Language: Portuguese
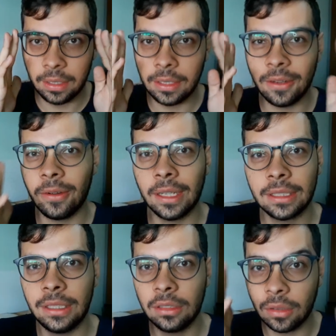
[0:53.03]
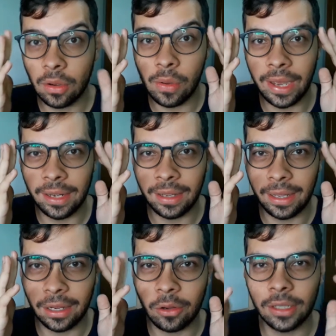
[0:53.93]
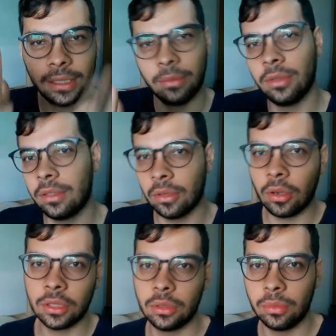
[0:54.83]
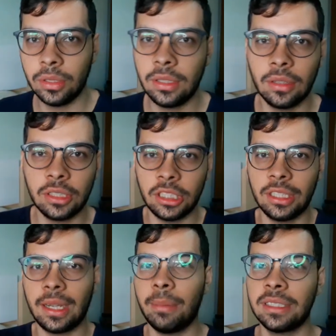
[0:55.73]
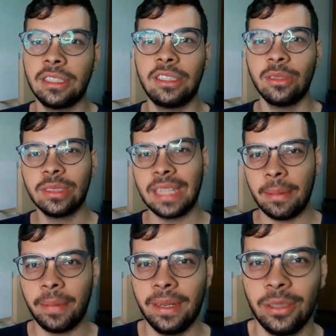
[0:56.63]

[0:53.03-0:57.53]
E eu assisto com ela. Ela gosta muito, eu gosto muito, então a gente acaba assistindo sempre